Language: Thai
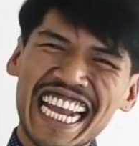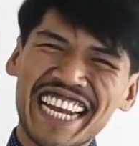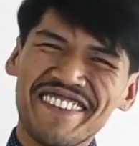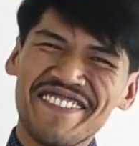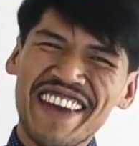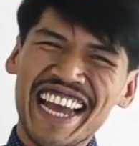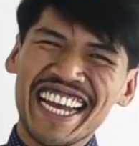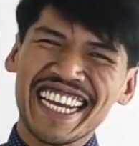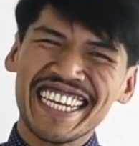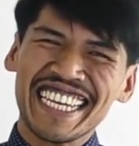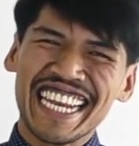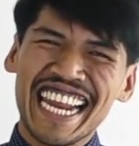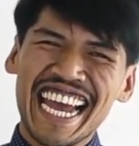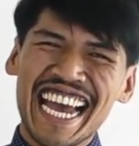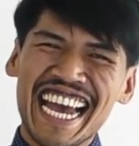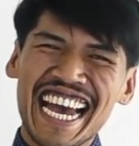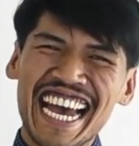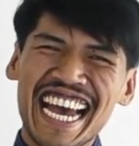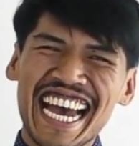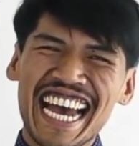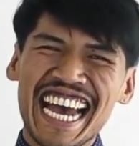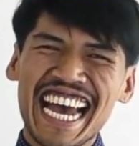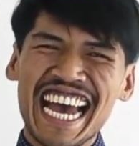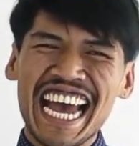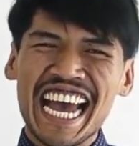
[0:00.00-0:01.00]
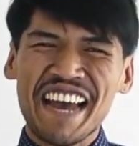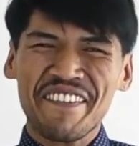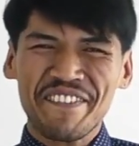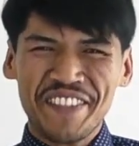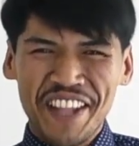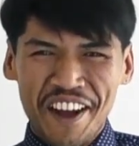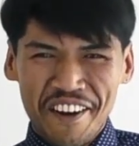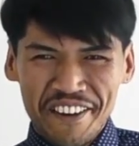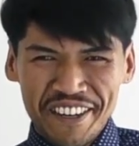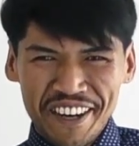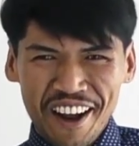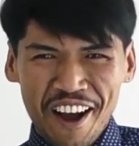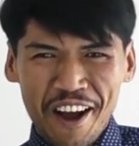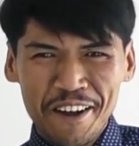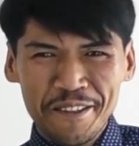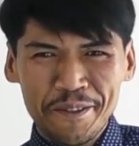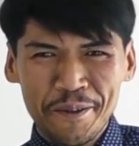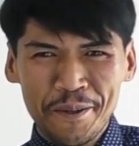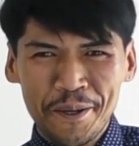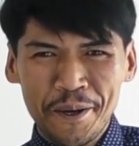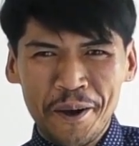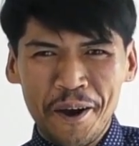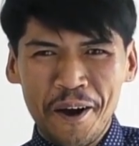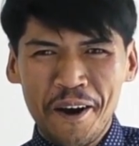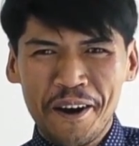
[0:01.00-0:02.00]
ยังไงกันบ้างครับน้อ
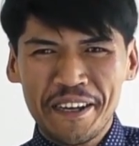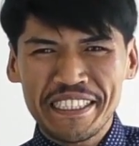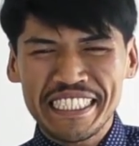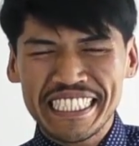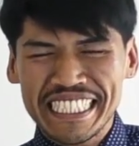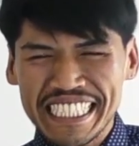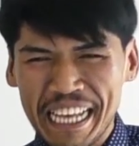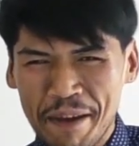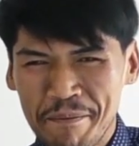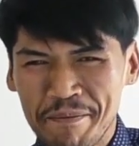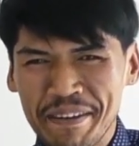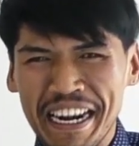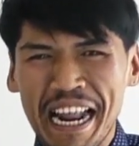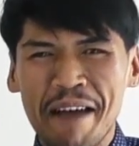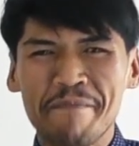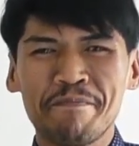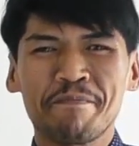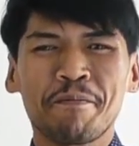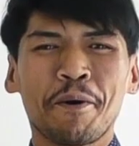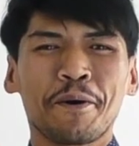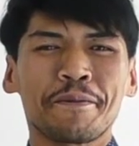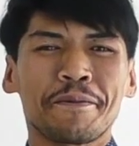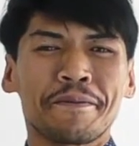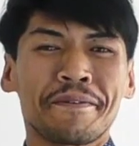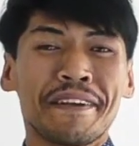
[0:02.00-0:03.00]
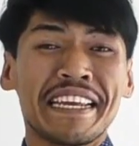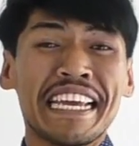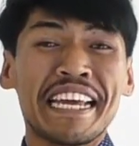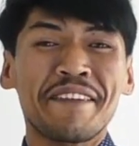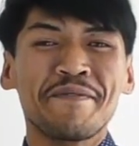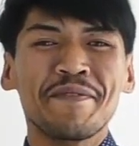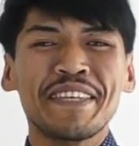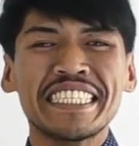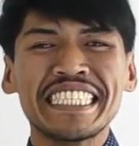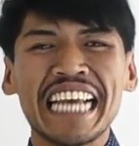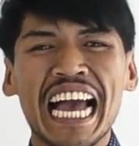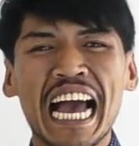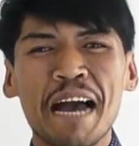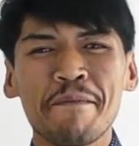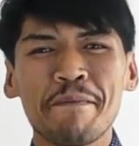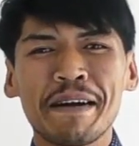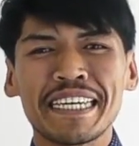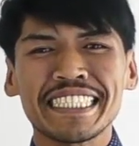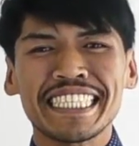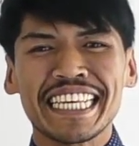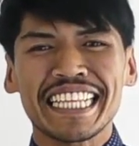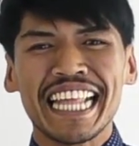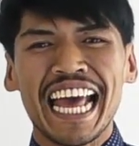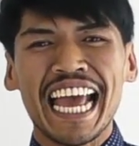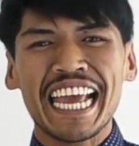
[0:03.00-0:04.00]
งๆทุกคนสำหรับบทเรียนวิชา
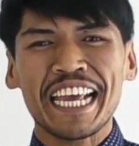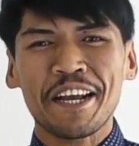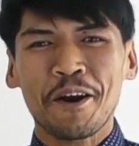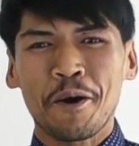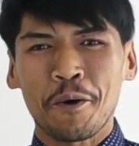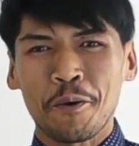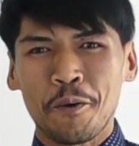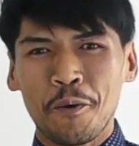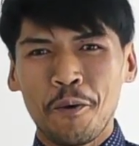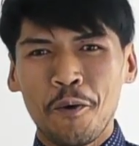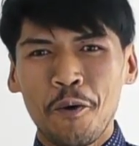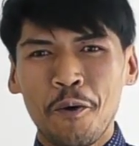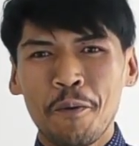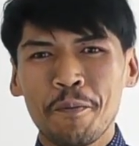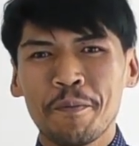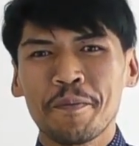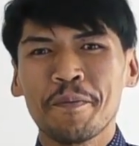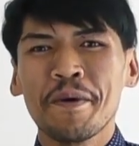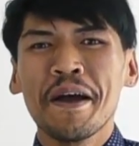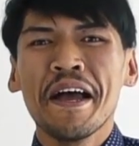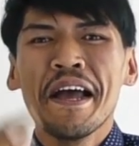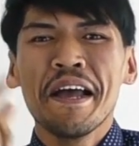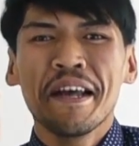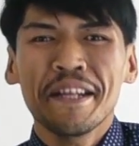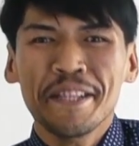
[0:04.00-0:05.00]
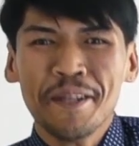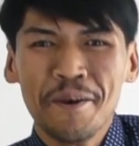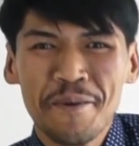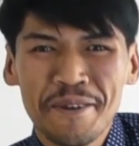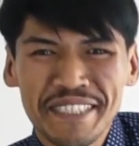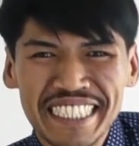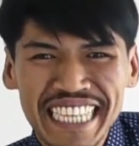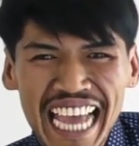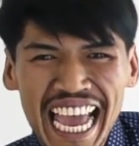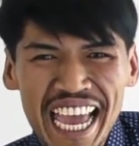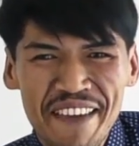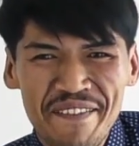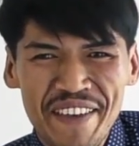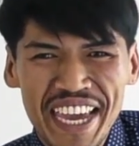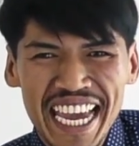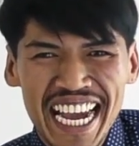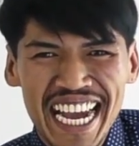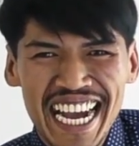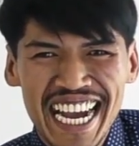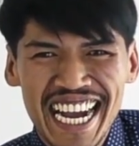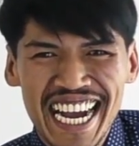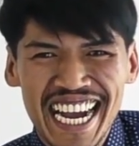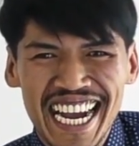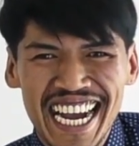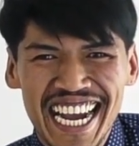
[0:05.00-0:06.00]
ภาษาไทยของครูอุ้มถูกใจไหม
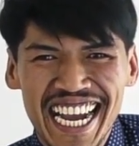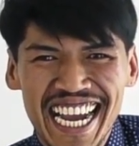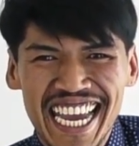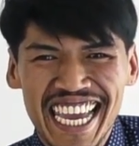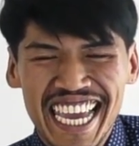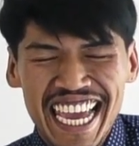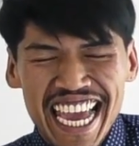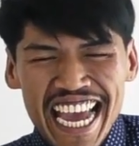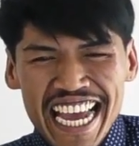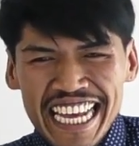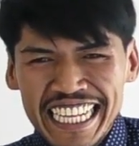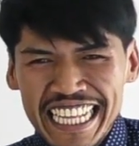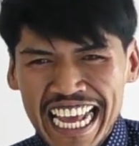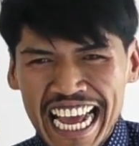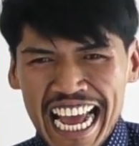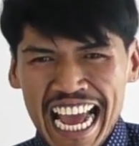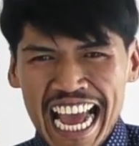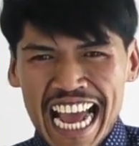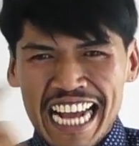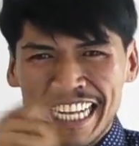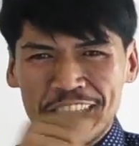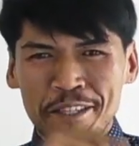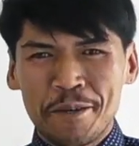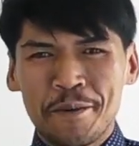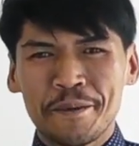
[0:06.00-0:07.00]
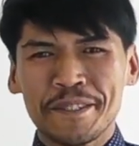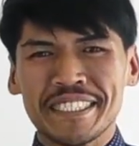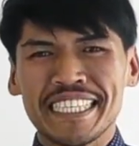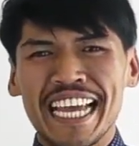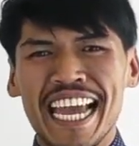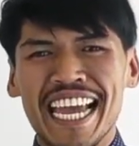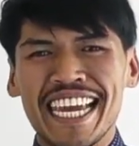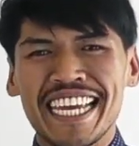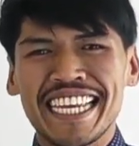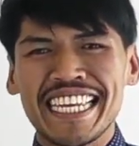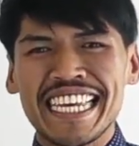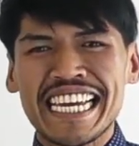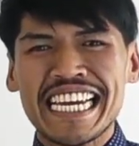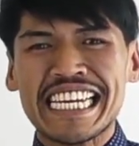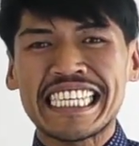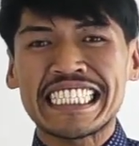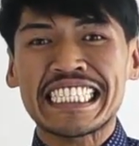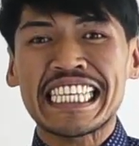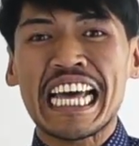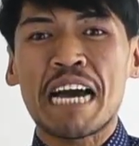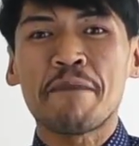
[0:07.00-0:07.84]
เอ่ยถ้าหากถูกใจเนี่ย